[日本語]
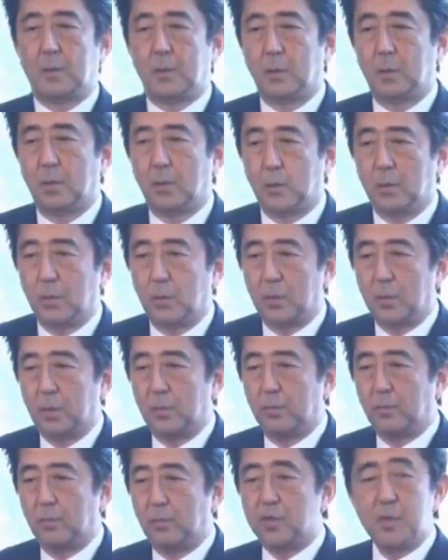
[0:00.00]
あのも
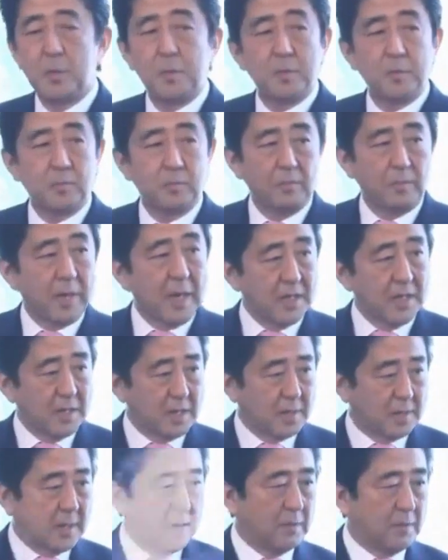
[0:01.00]
うずいぶん
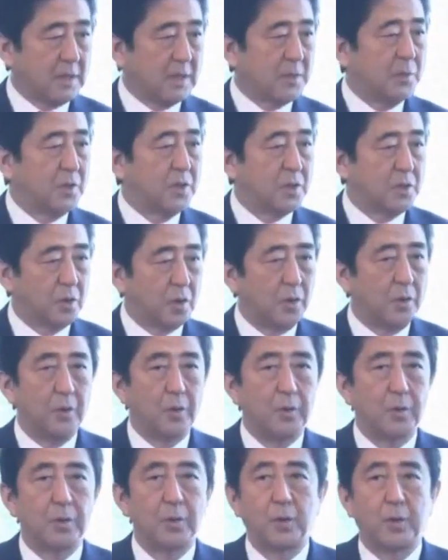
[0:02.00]
前にですね私も一
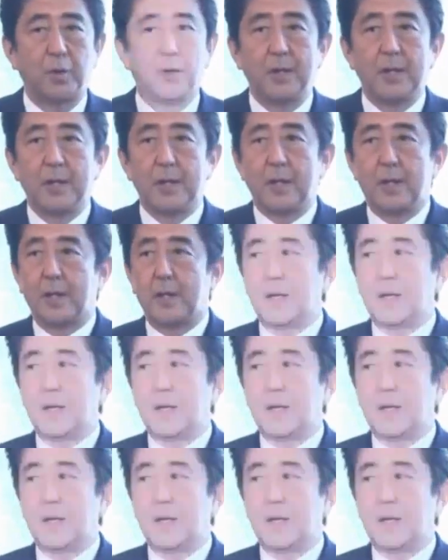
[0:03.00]
度この、